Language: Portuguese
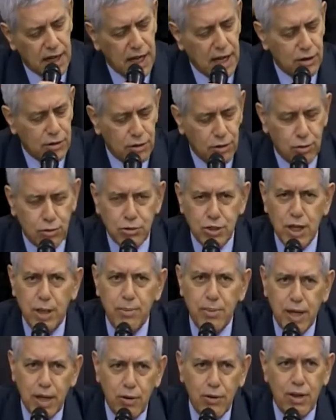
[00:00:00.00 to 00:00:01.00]
Claro, eu não
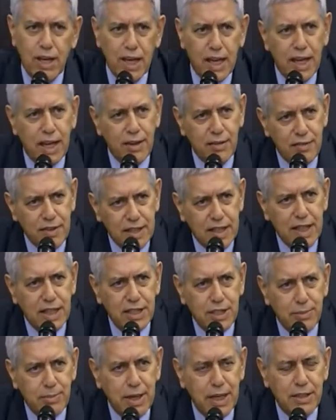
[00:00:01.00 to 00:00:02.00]
chamei alguém.
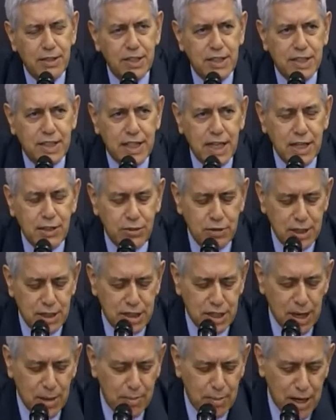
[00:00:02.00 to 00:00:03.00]
Evidentemente, esqueço
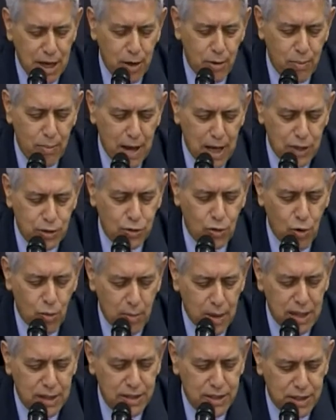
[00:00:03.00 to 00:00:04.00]
de chamar o mais
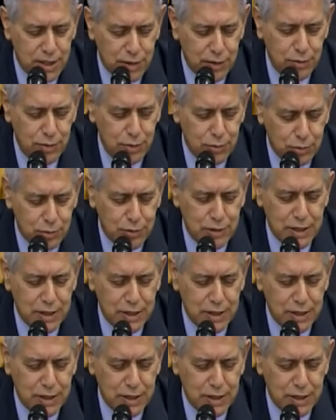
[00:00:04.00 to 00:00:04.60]
combativo